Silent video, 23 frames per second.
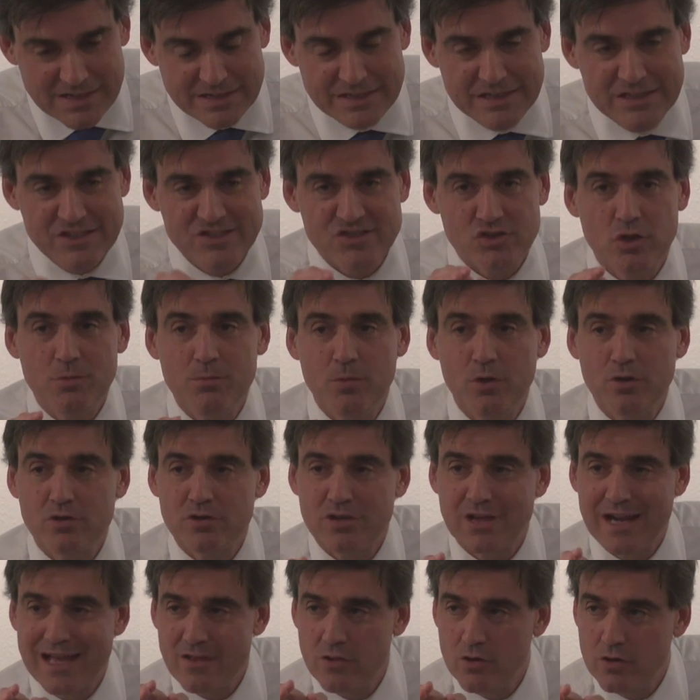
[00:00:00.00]
ni somos
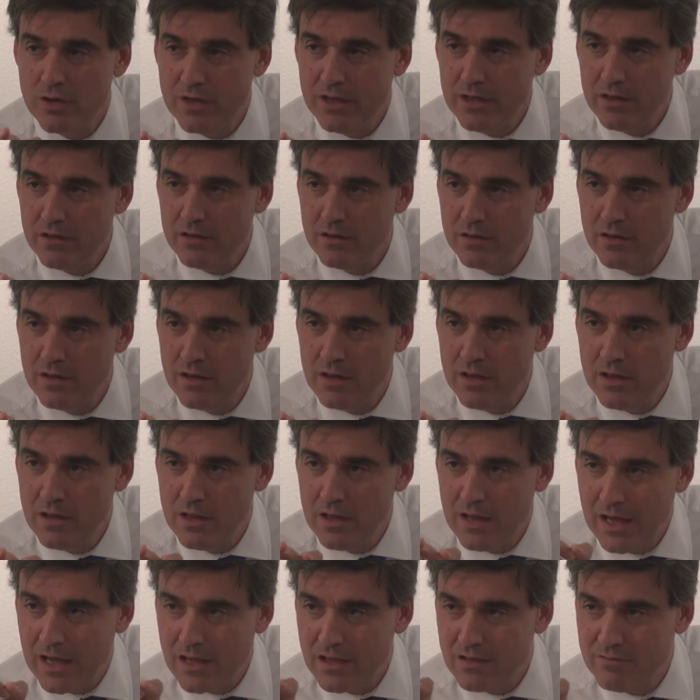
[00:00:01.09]
traidores
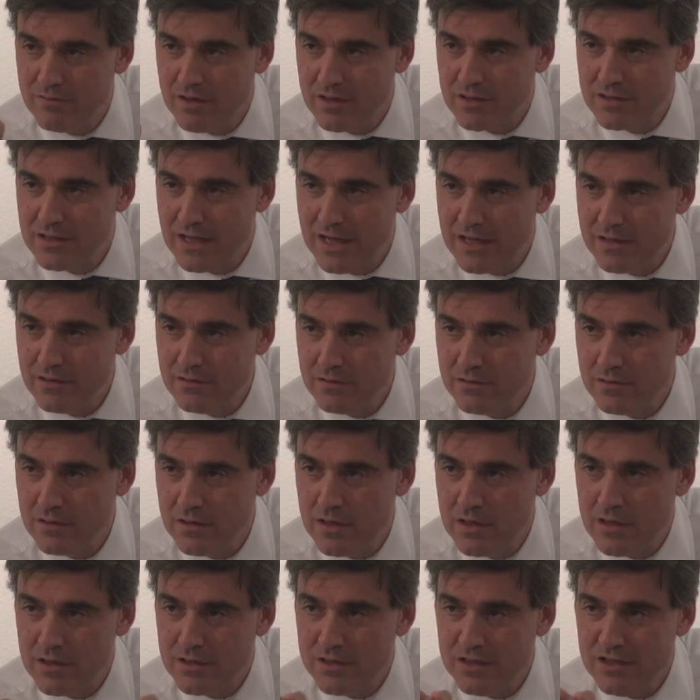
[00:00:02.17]
a
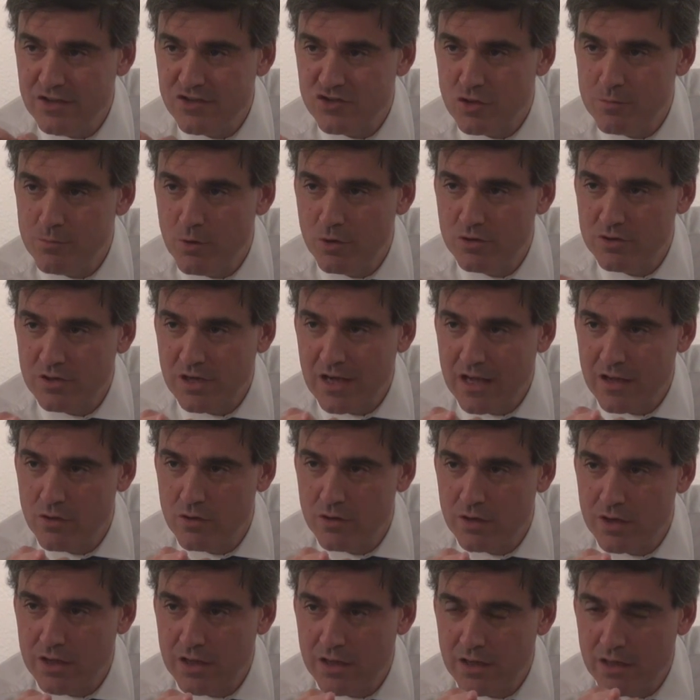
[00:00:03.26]
Gibraltar, ni somos
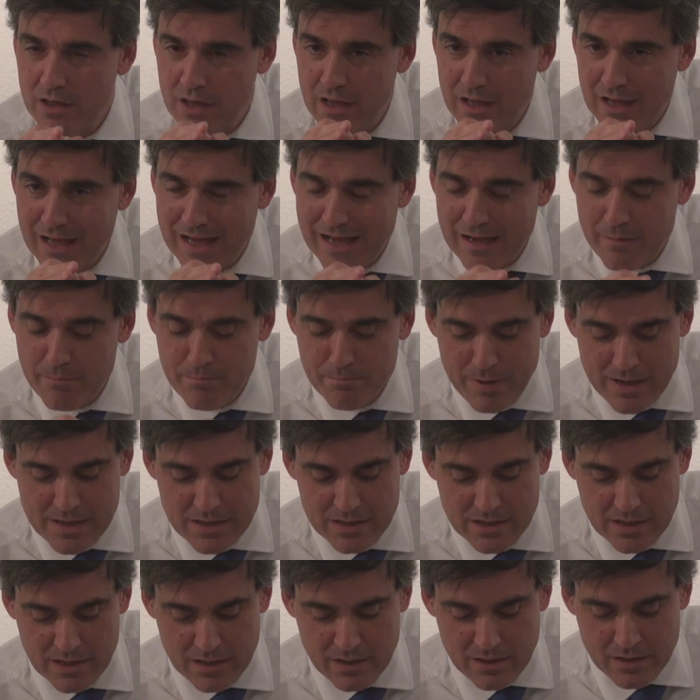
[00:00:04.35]
traidores a
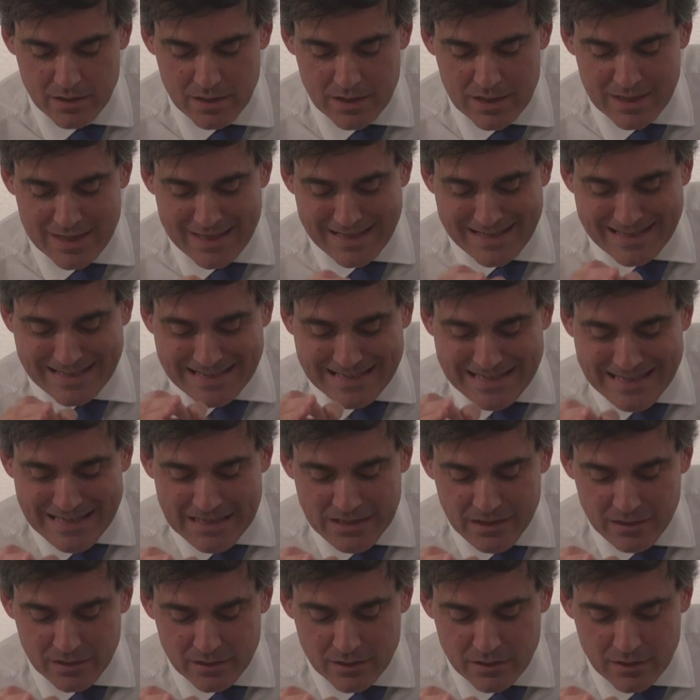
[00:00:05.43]
España,
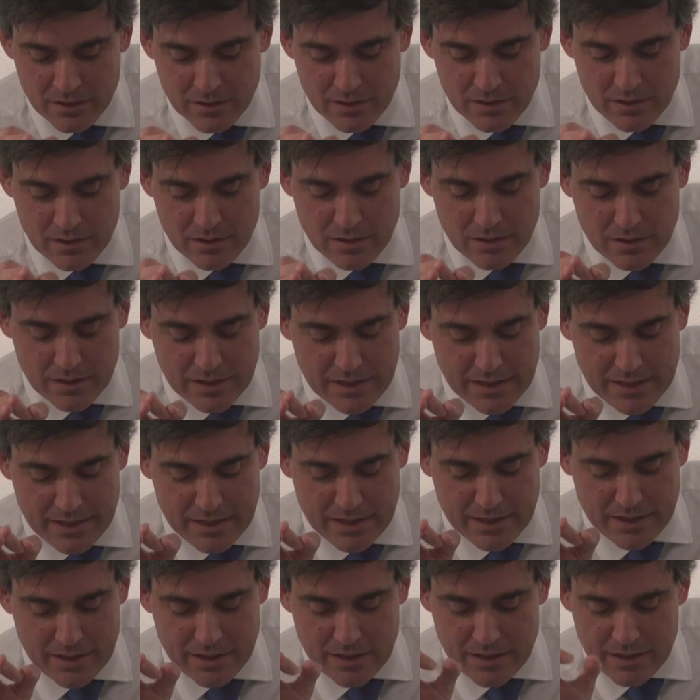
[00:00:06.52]
ni eh,
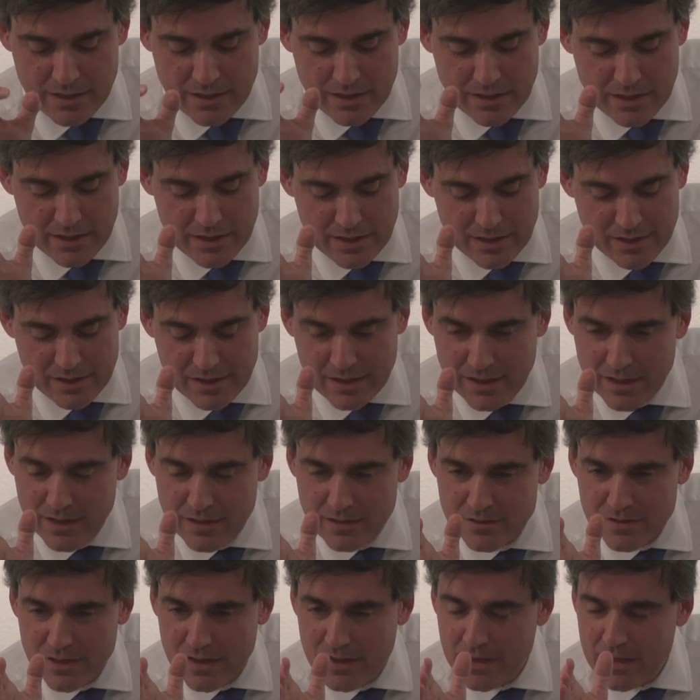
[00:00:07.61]

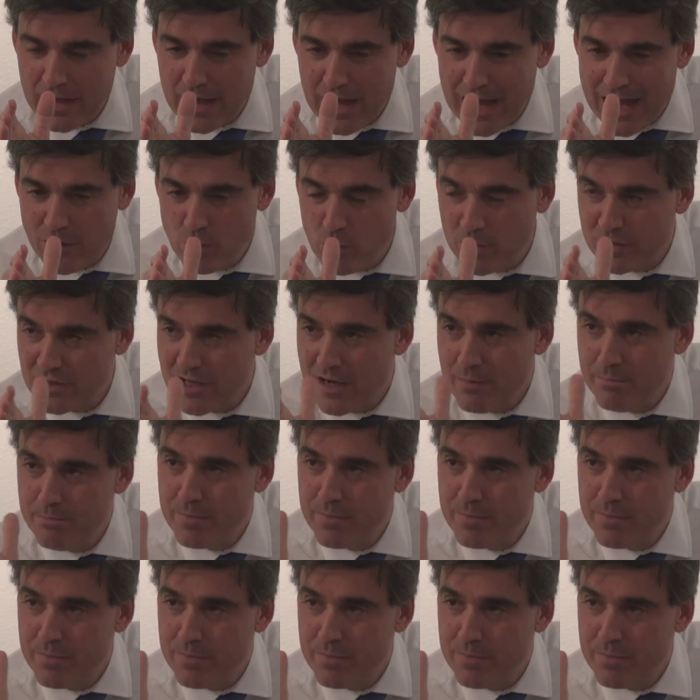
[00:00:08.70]
eh, a nuestras